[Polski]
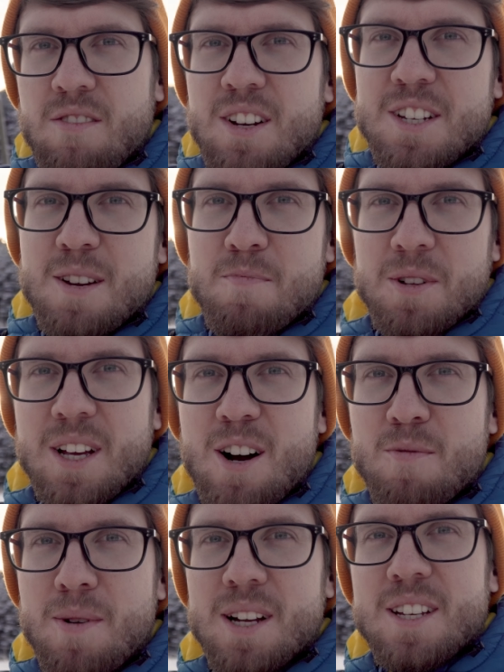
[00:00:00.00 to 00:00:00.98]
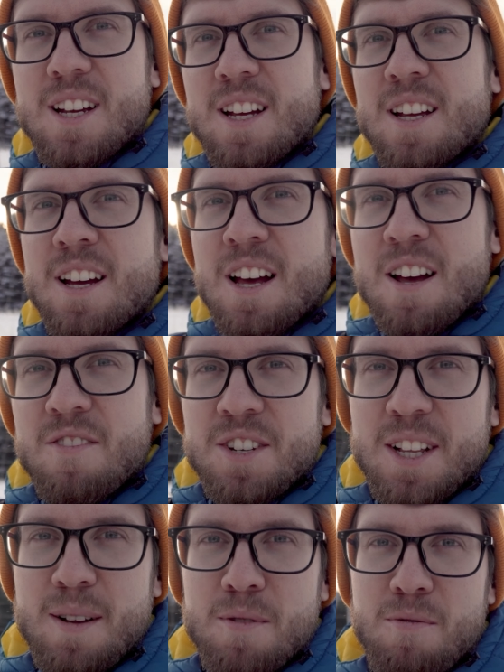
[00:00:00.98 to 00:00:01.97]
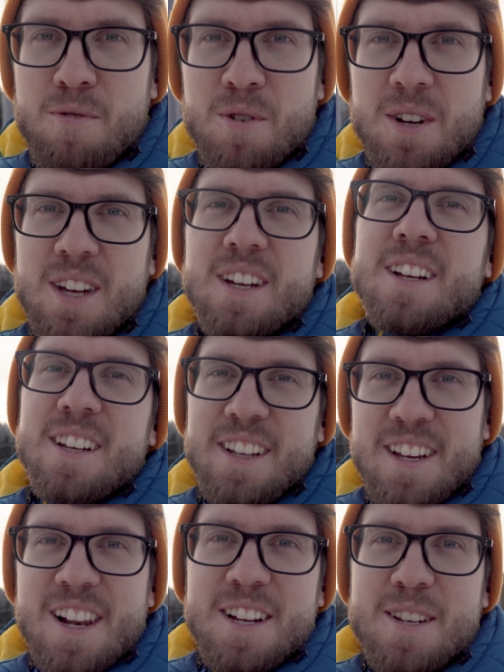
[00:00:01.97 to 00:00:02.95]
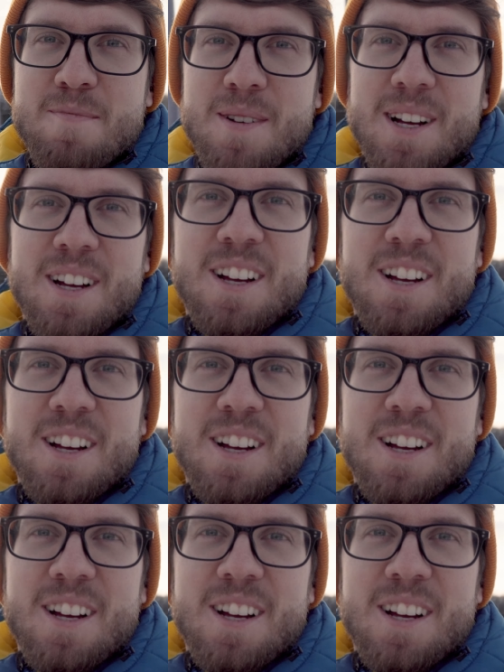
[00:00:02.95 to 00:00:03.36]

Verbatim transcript: Właśnie podjechał Maciej, wsiadam do furki i lecimy.